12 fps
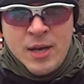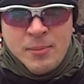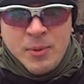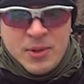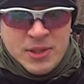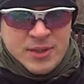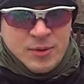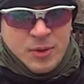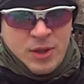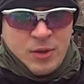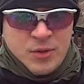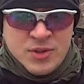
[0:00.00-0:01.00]
После того,
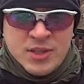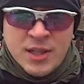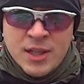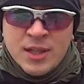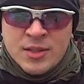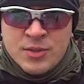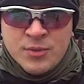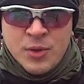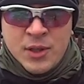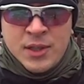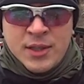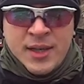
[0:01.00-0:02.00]
как он сделал
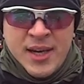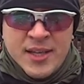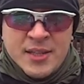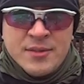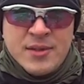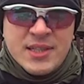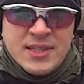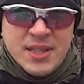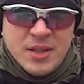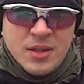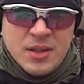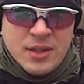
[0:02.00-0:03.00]
свой крайний
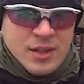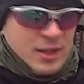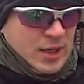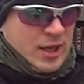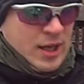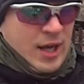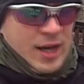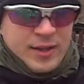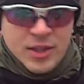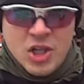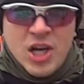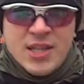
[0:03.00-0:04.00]
выстрел,
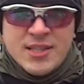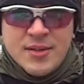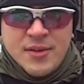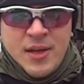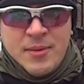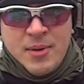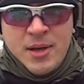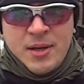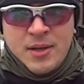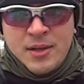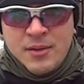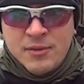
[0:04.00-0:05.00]
оглашается время
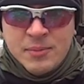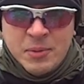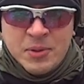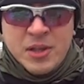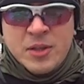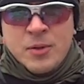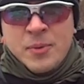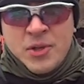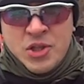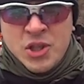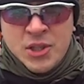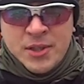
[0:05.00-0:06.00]
выполнения
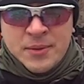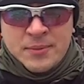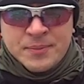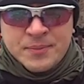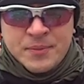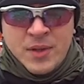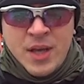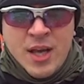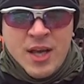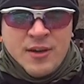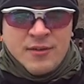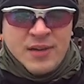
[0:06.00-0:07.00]
упражнения.
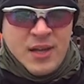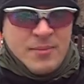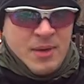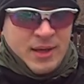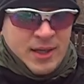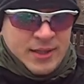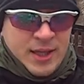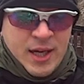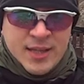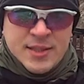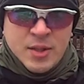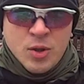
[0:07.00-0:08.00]
Время, когда
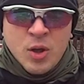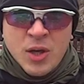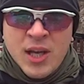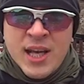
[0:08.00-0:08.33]
стрелок...